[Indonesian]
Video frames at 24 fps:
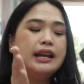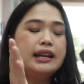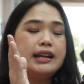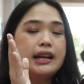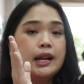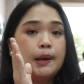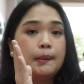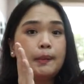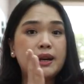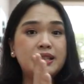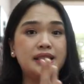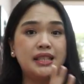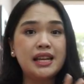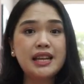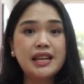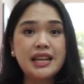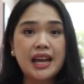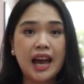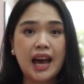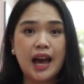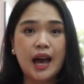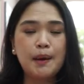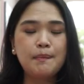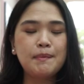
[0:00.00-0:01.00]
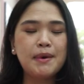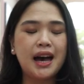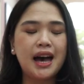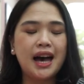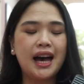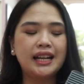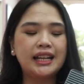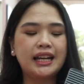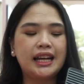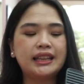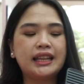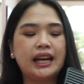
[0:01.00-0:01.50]
Dan yang pastinya
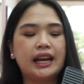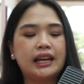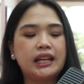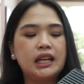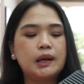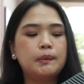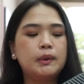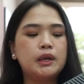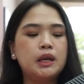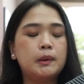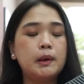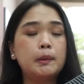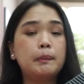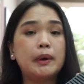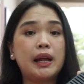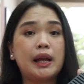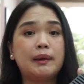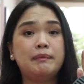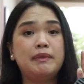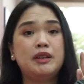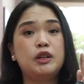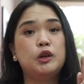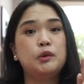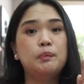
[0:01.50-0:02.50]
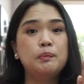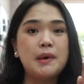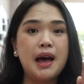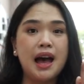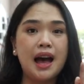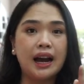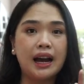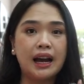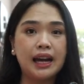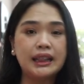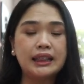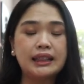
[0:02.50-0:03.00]
bahan kita ini benar-benar premium
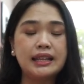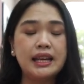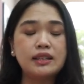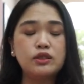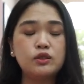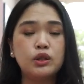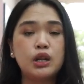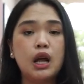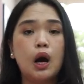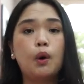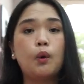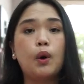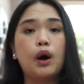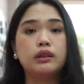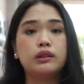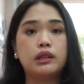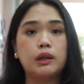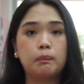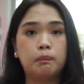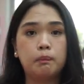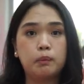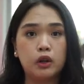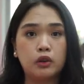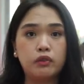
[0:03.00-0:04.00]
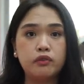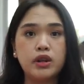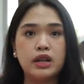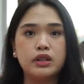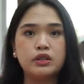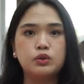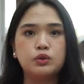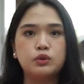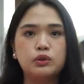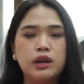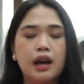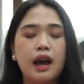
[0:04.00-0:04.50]
banget. Dia sudah waterproof dan
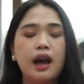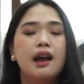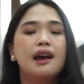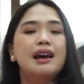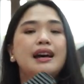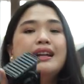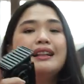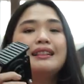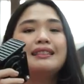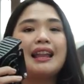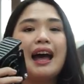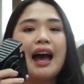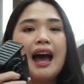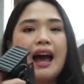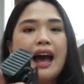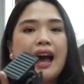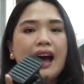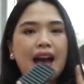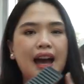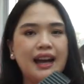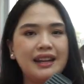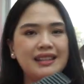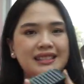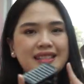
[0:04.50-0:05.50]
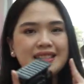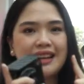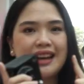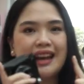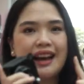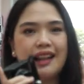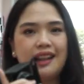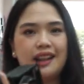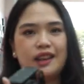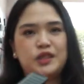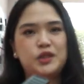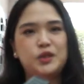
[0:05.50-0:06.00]
juga tahan di
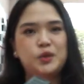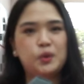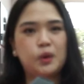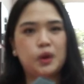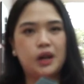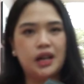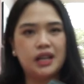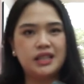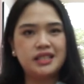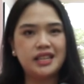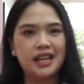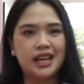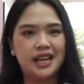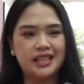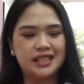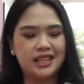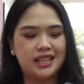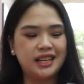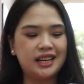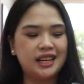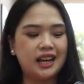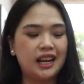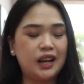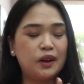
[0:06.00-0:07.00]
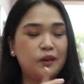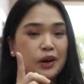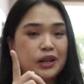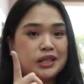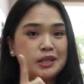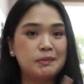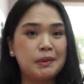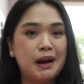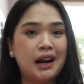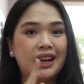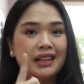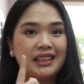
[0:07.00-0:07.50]
segala cuaca. Jadi kalian
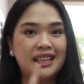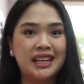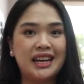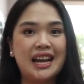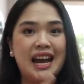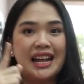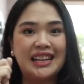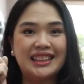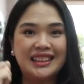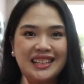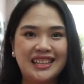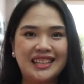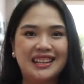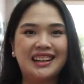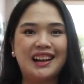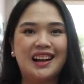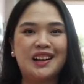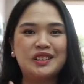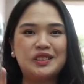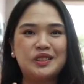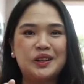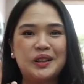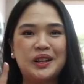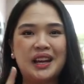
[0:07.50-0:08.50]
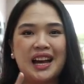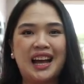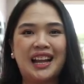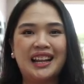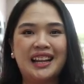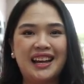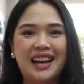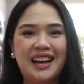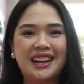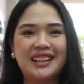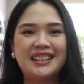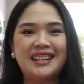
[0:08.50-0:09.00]
wajib banget diganti klakson
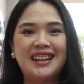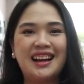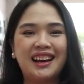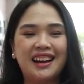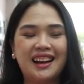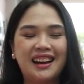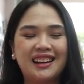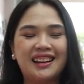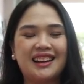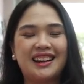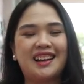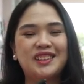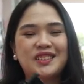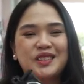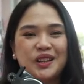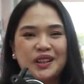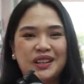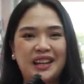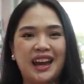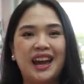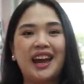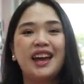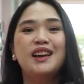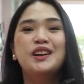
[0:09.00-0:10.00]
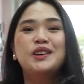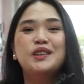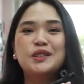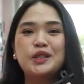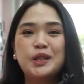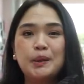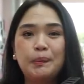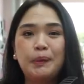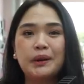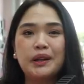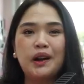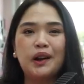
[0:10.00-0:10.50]
kalian dengan klaksonnya
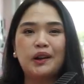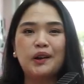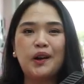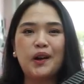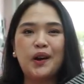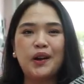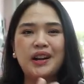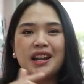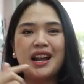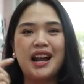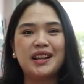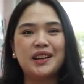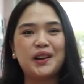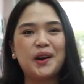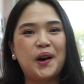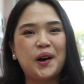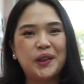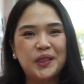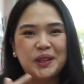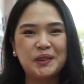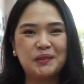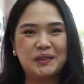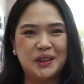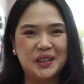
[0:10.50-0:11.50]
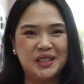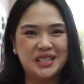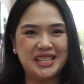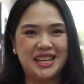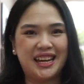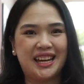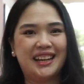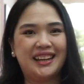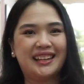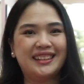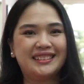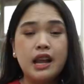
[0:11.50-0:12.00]
Superior Horn dari Auto
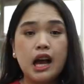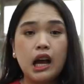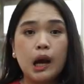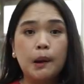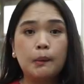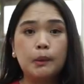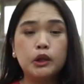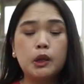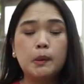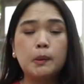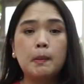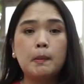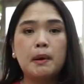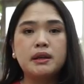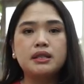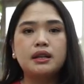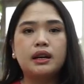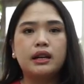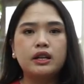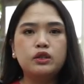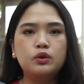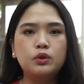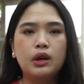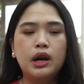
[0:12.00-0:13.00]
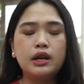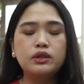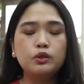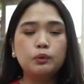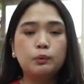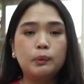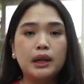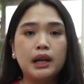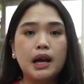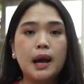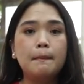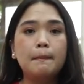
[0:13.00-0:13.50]
Project. Nah kebetulan pemasangannya juga
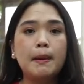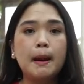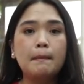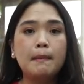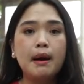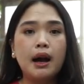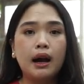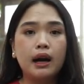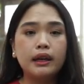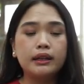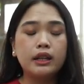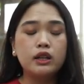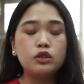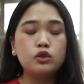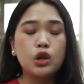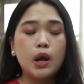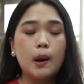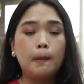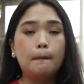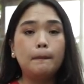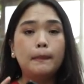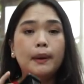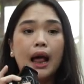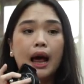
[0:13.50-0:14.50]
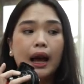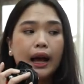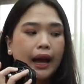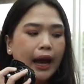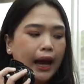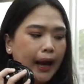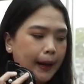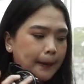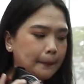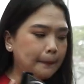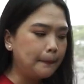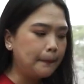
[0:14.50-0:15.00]
super gampang banget. Ini sudah plug
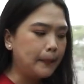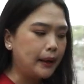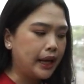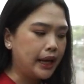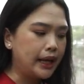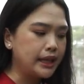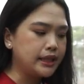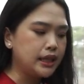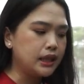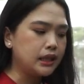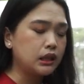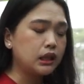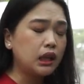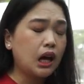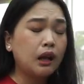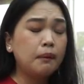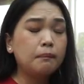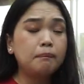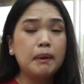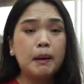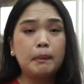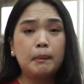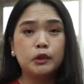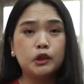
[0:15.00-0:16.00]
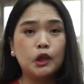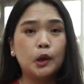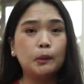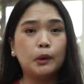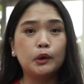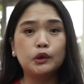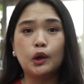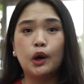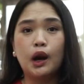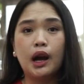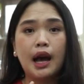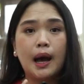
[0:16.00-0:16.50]
and play jadi tanpa
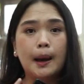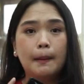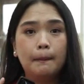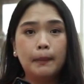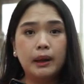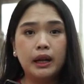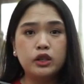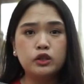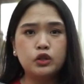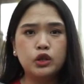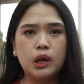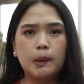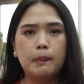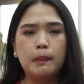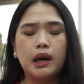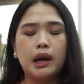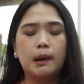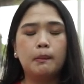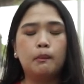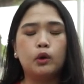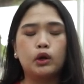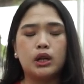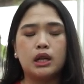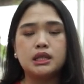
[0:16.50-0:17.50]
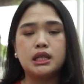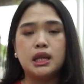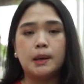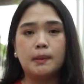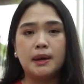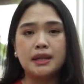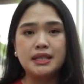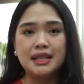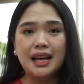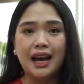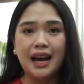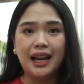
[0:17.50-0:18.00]
potong-potong kabel dan juga pengeboran
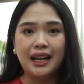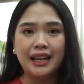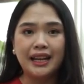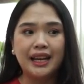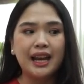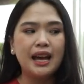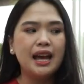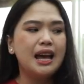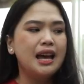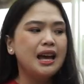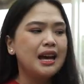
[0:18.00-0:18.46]
sama sekali.